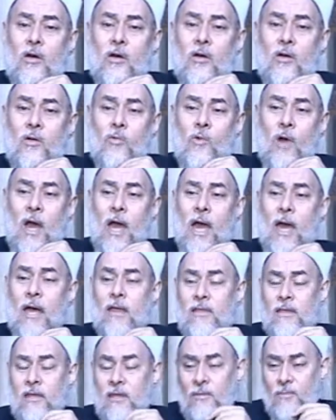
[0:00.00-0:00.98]

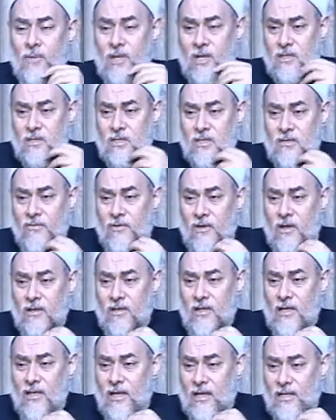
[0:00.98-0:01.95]
وهذه من
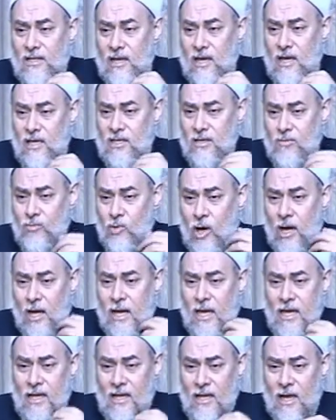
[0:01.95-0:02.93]
الصفات التي يجب
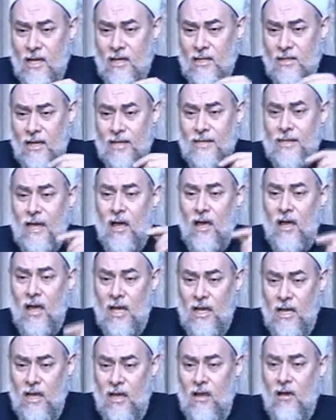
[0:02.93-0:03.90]
عليك ان
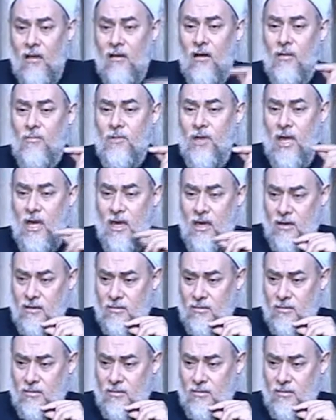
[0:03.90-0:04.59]
تتخلق بها